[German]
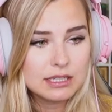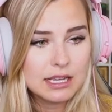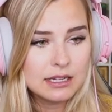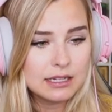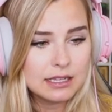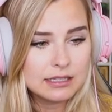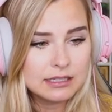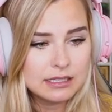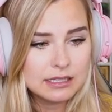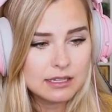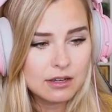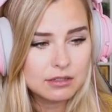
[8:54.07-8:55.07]
das an. Er
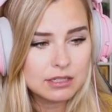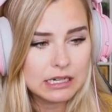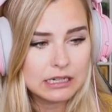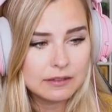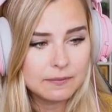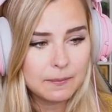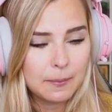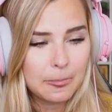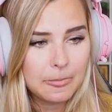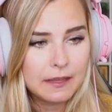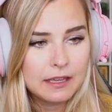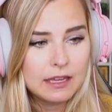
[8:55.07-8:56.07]
sieht jetzt auch Dinge.
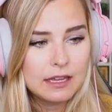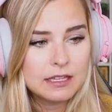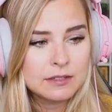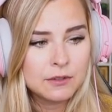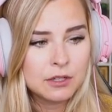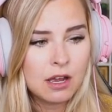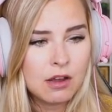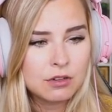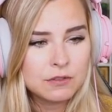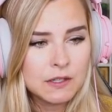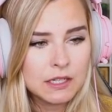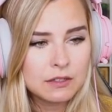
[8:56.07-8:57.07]
Es würde
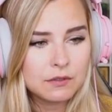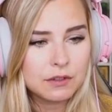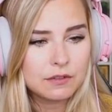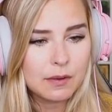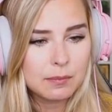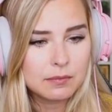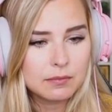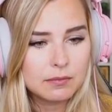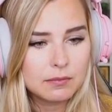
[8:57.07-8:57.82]
auch schwierig für die Familie